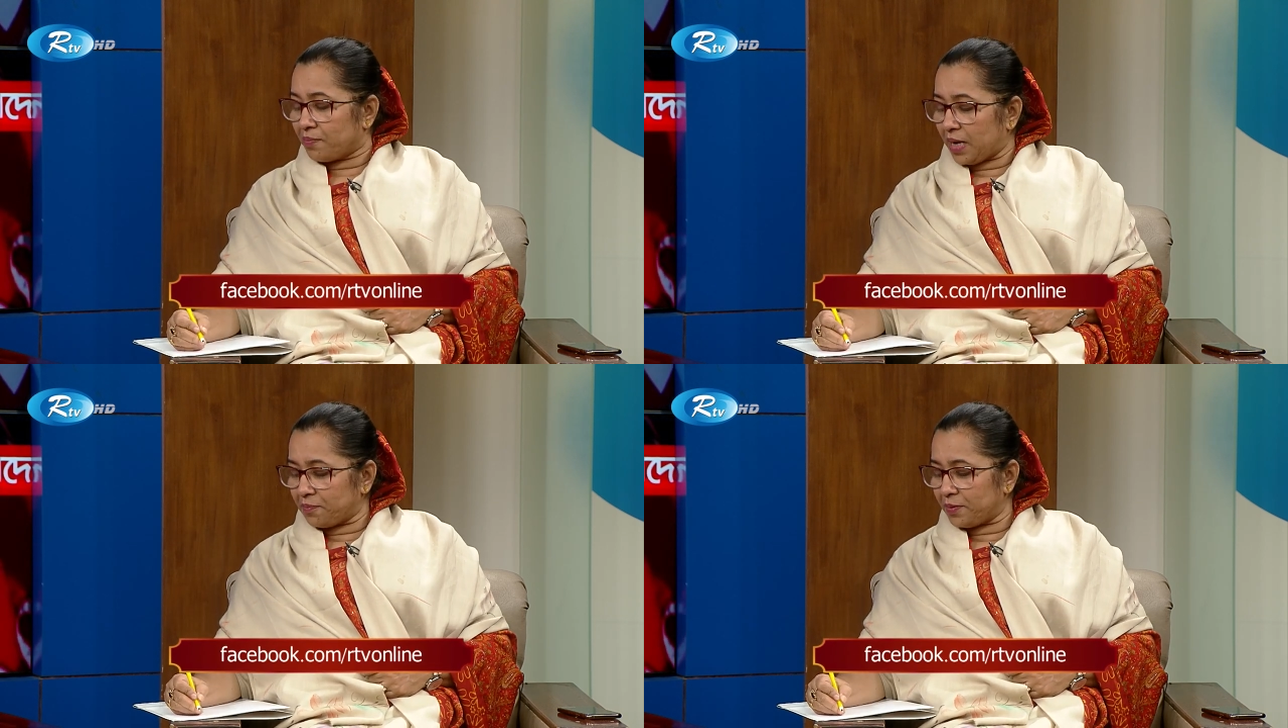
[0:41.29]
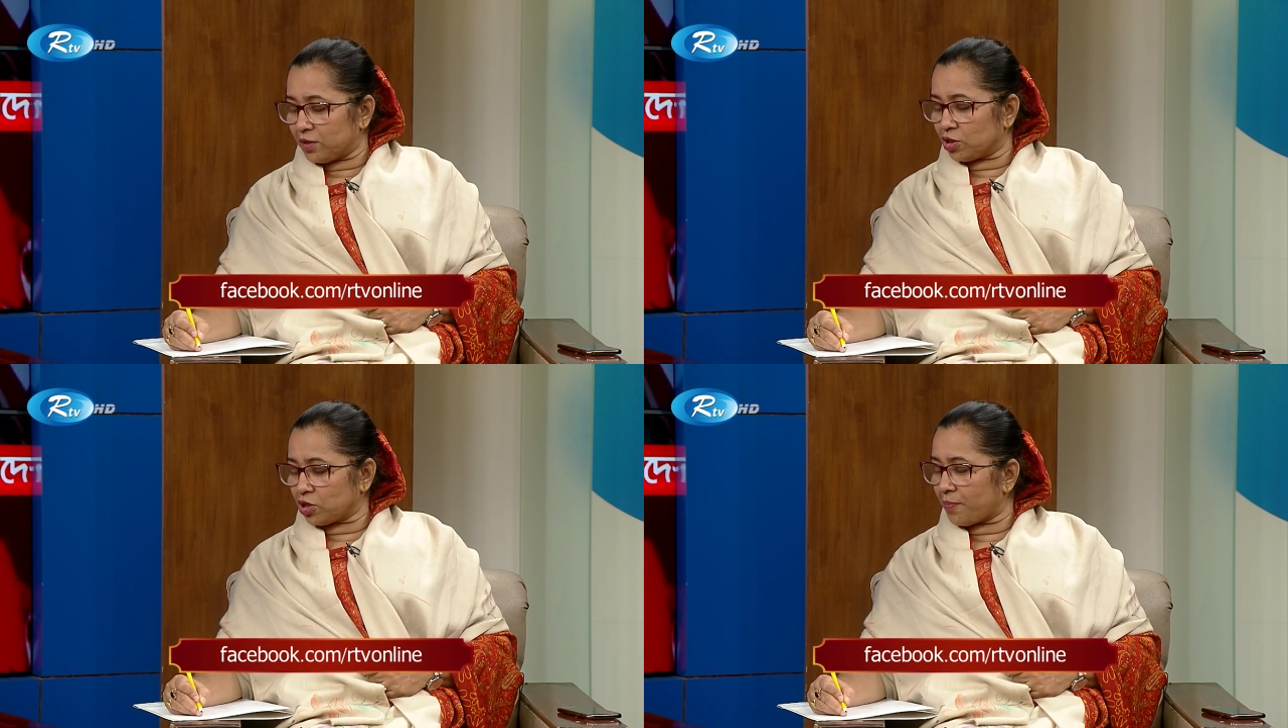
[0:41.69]
বিএনপি
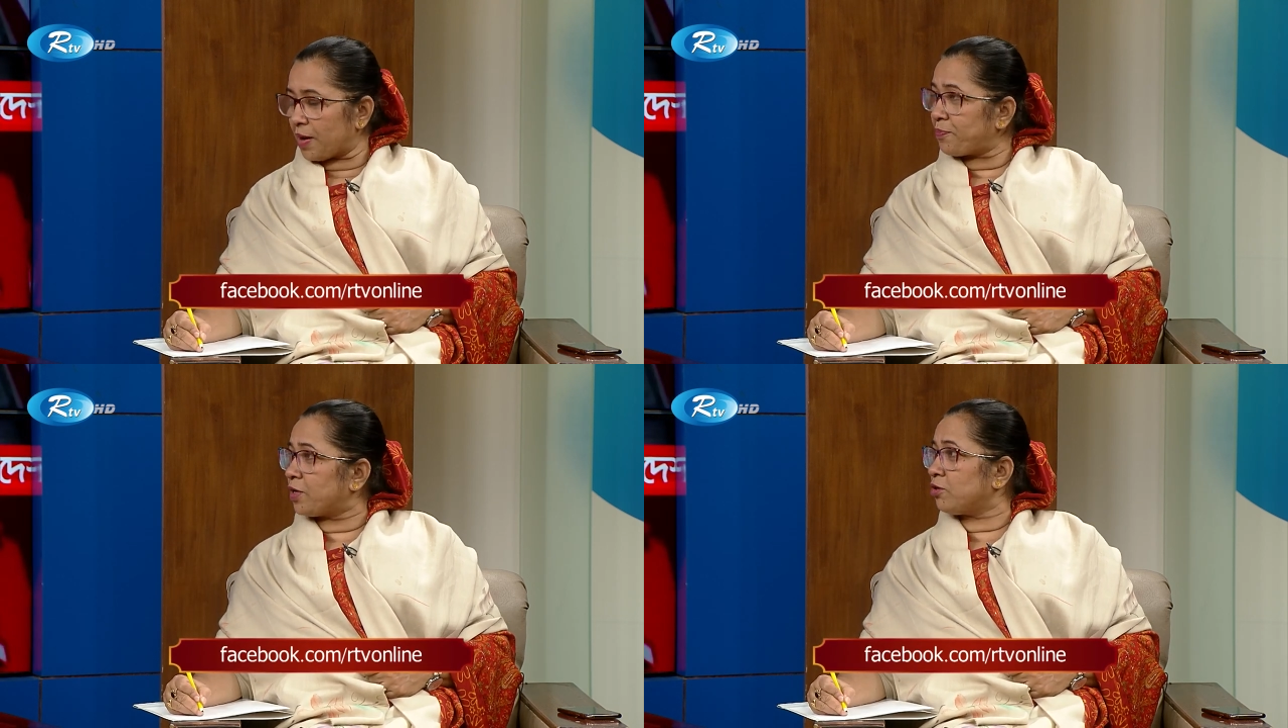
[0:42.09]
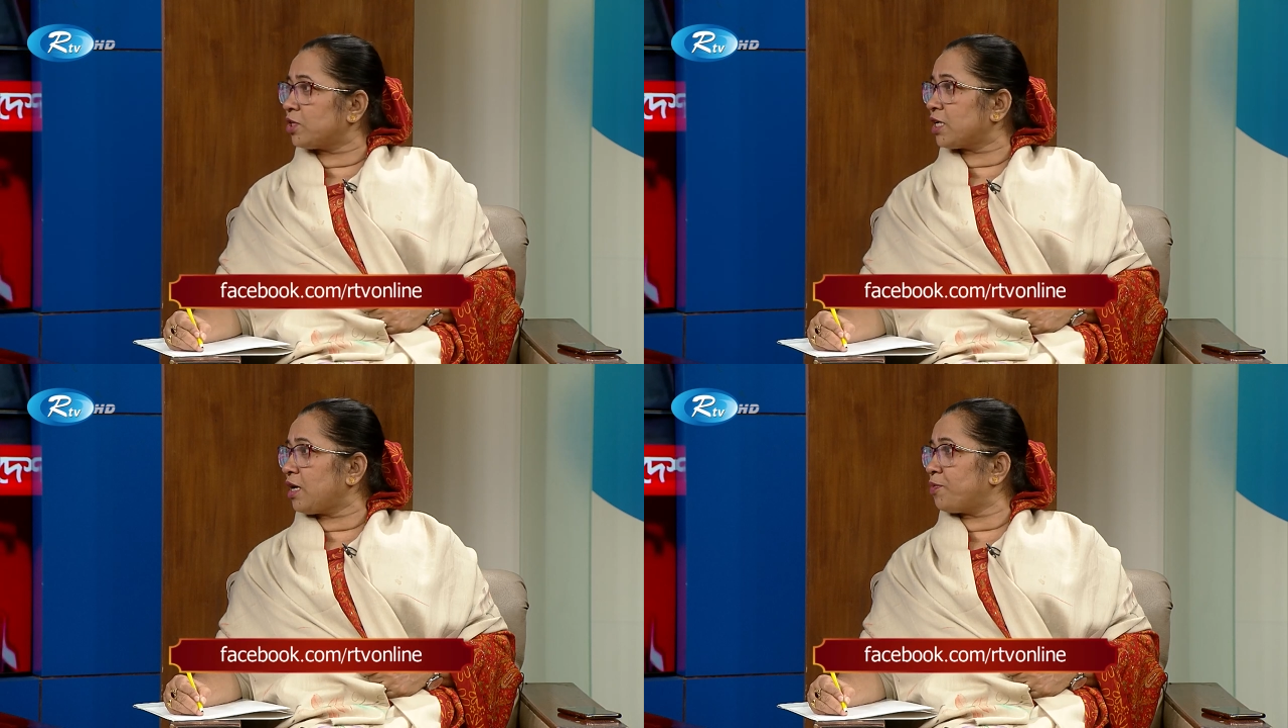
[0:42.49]
তো সব এই
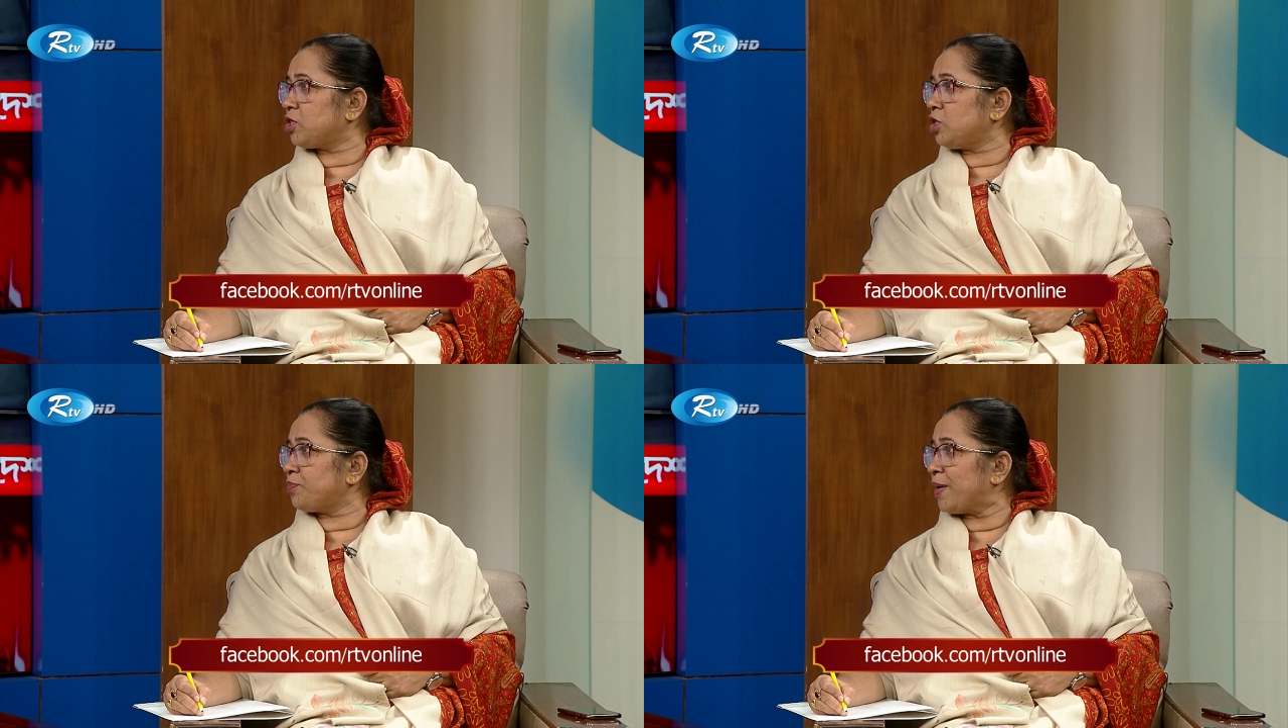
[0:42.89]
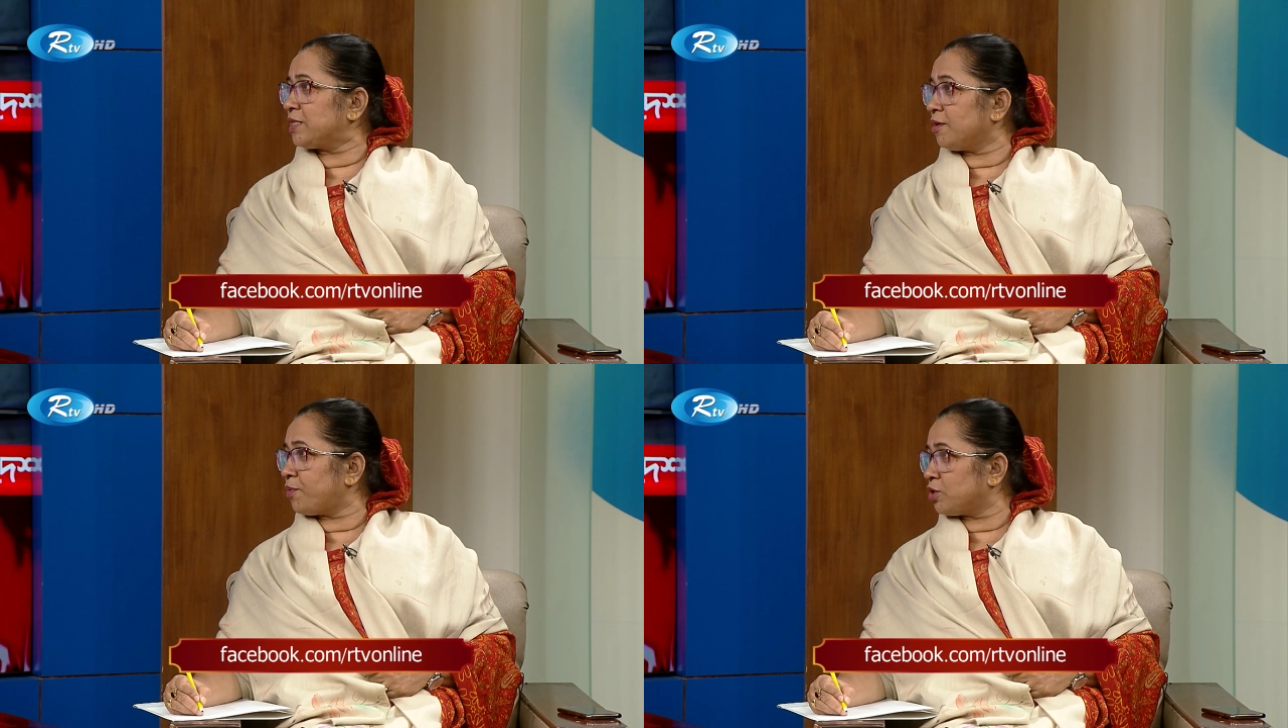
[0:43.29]
পনেরো থেকে পঁচিশ
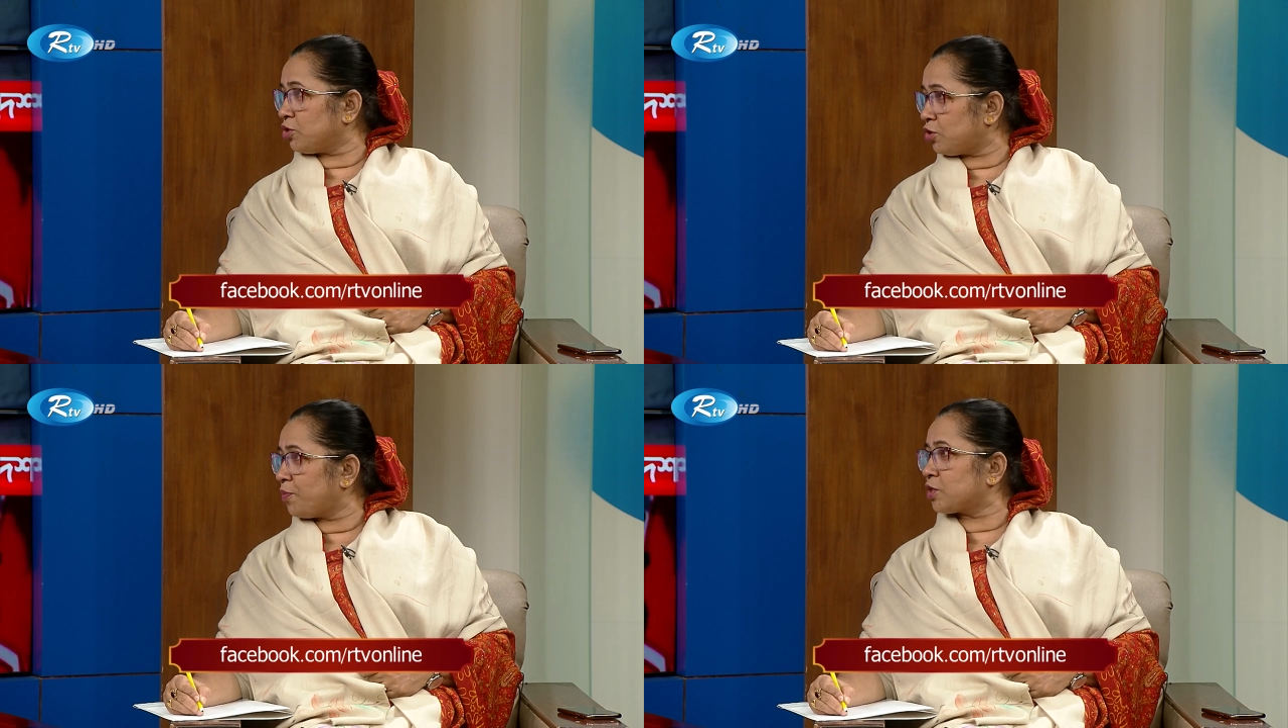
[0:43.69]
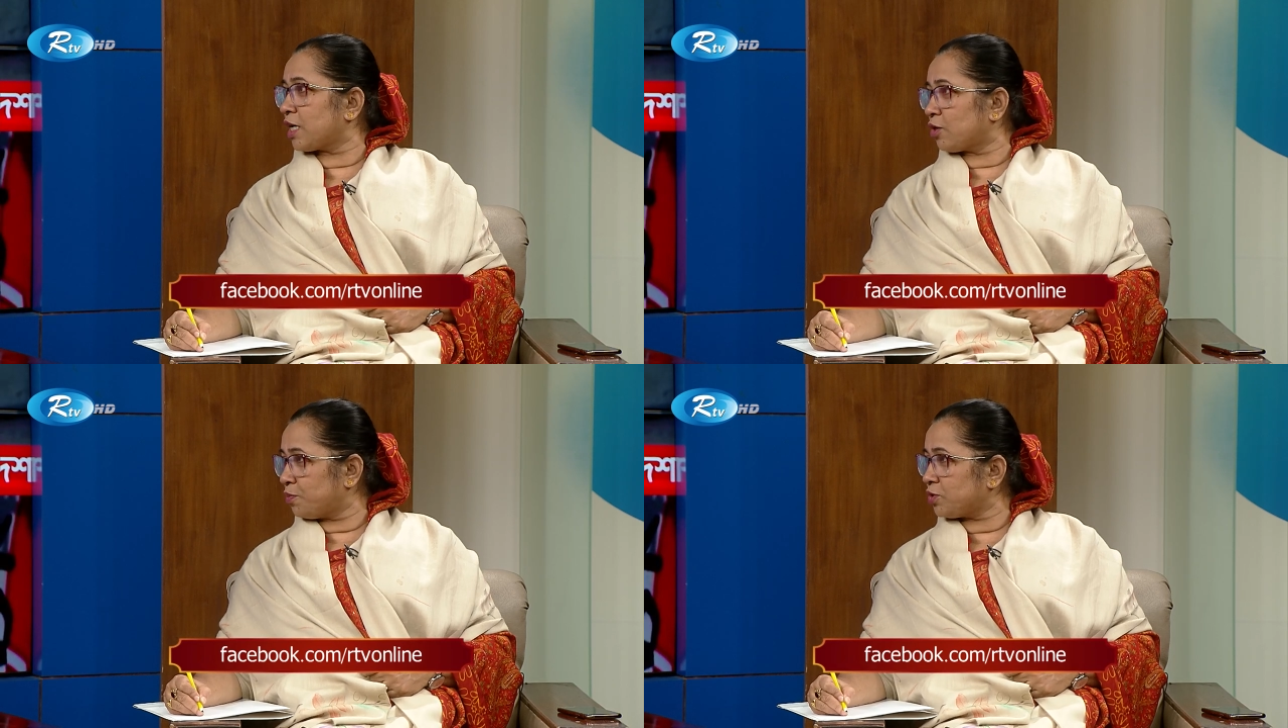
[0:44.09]
পার্সেন্ট পর্যন্ত
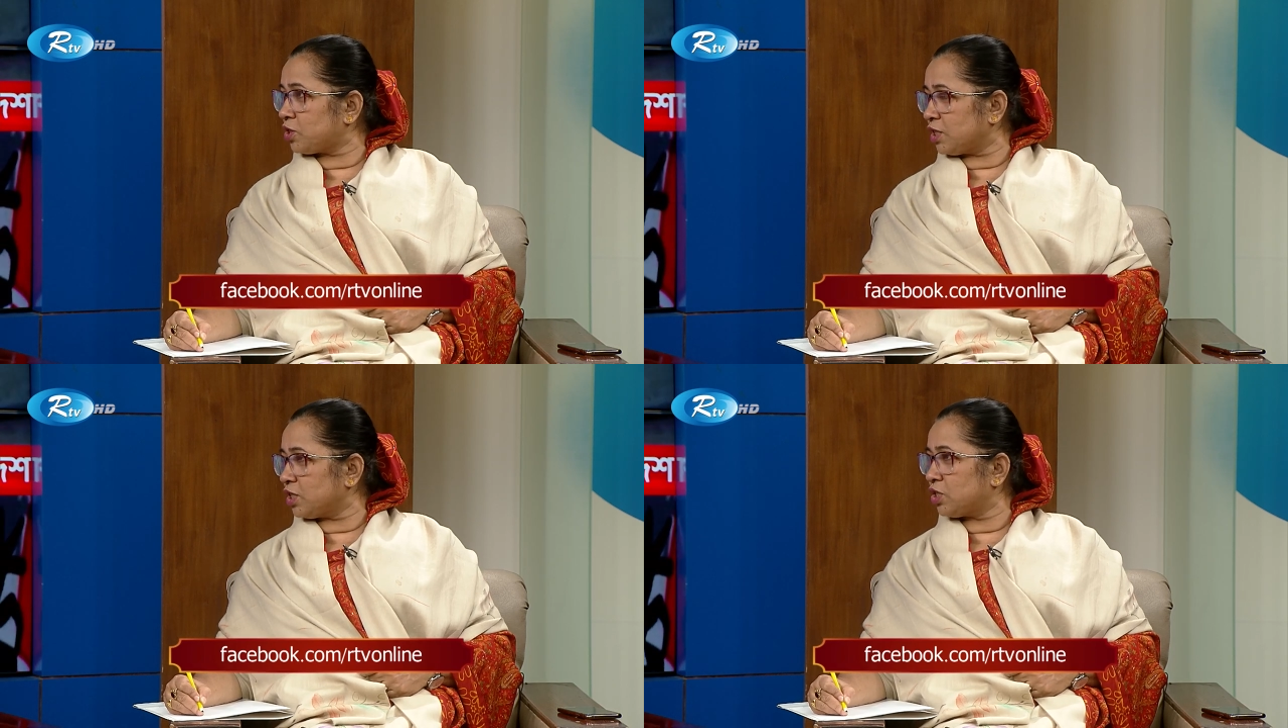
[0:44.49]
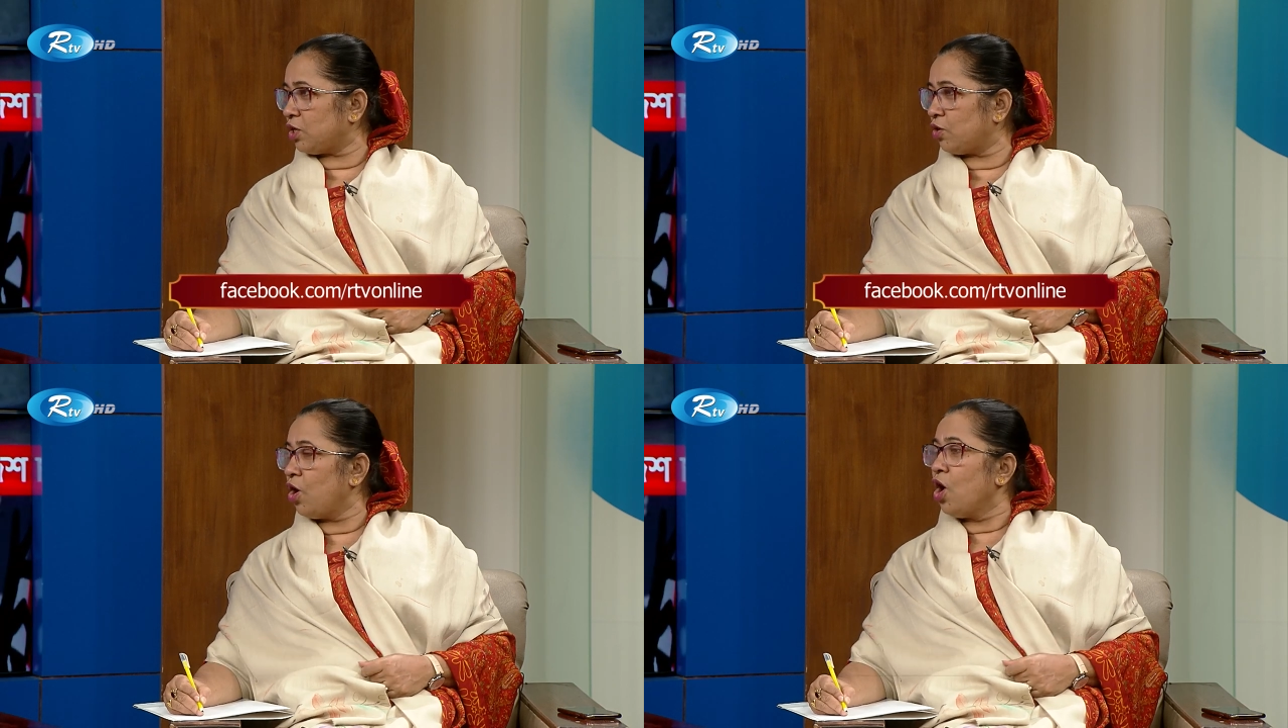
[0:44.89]
ভোটার উপস্থিতি ছিল